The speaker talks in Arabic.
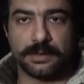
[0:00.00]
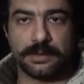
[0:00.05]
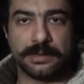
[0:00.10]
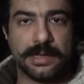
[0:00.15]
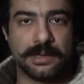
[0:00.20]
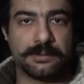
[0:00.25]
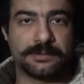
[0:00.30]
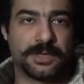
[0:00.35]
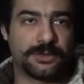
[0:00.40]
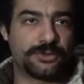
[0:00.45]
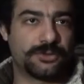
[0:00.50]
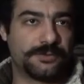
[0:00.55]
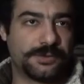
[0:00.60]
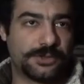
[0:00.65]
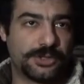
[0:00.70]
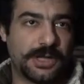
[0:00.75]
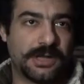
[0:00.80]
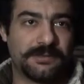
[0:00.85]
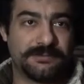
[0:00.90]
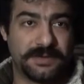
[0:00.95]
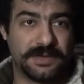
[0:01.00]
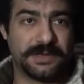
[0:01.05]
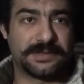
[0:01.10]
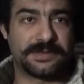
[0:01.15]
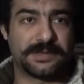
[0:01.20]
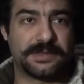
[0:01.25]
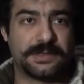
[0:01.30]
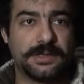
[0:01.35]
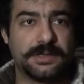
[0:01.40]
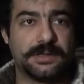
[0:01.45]
يا بدك تشوفي شيء عن
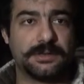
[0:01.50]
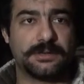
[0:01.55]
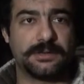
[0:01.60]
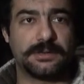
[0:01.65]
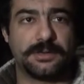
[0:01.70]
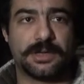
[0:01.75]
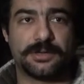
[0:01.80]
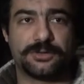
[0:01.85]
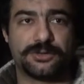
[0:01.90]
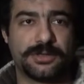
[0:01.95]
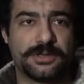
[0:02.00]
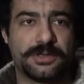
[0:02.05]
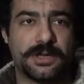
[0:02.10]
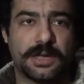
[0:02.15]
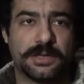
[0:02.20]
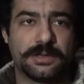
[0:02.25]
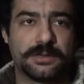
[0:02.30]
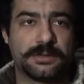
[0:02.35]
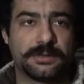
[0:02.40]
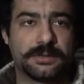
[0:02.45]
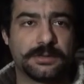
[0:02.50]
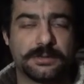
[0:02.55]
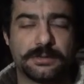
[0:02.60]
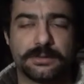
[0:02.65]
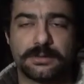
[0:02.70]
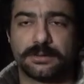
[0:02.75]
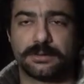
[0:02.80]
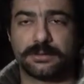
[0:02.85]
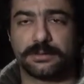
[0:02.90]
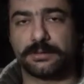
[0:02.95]
فلسطين يا شيء عن
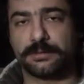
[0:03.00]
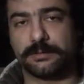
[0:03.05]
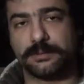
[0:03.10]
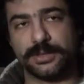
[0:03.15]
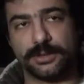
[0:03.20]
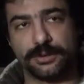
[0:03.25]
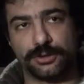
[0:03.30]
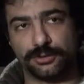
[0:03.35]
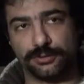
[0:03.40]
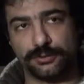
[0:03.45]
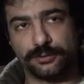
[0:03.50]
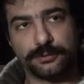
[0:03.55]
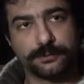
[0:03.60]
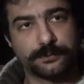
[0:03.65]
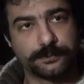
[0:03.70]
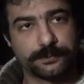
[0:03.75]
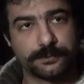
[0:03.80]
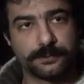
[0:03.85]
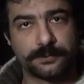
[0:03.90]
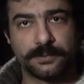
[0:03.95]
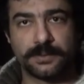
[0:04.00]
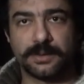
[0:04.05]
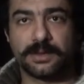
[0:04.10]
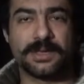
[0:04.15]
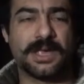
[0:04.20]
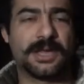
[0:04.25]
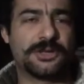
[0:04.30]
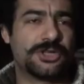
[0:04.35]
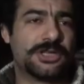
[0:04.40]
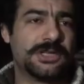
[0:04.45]
آه، مدري شو
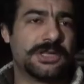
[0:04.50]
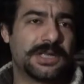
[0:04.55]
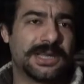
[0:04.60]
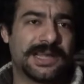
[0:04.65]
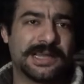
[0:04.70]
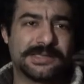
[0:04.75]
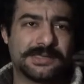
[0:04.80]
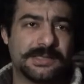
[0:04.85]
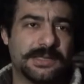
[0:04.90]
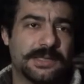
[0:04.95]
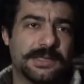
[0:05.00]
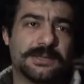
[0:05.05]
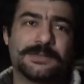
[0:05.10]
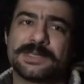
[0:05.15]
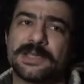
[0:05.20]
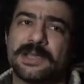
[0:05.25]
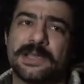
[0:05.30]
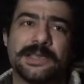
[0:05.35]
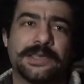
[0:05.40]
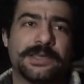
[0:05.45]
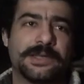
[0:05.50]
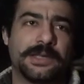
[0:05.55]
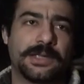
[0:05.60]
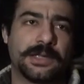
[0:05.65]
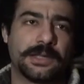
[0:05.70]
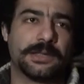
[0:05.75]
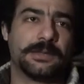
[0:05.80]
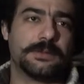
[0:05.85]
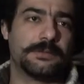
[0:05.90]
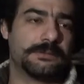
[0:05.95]
يا شيء كلاسيكي مثلا
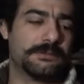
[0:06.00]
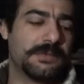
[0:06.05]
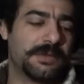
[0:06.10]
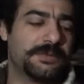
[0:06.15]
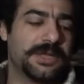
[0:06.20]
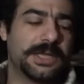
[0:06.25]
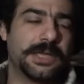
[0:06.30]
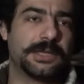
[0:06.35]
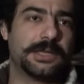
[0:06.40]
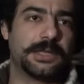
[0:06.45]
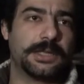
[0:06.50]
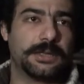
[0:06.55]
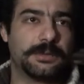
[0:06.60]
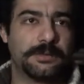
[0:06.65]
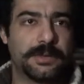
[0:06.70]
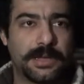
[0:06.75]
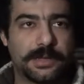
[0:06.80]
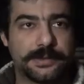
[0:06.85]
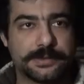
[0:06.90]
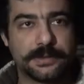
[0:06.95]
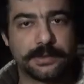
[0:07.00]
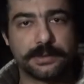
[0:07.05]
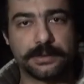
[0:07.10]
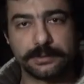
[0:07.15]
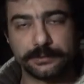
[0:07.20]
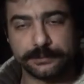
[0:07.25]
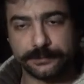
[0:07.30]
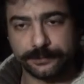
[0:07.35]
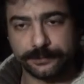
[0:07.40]
اغريقي ما بيعنيكي بلحظتها